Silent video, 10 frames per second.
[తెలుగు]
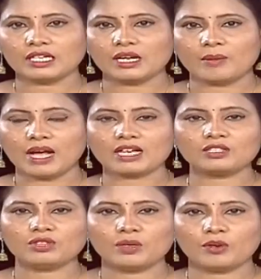నిన్న
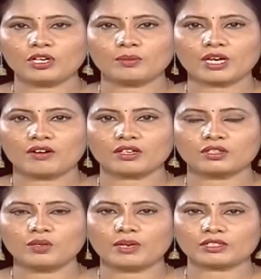మాఘశుద్ధ పౌర్ణమి
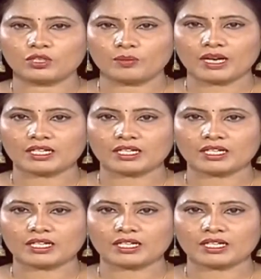కావడంతో భక్తులు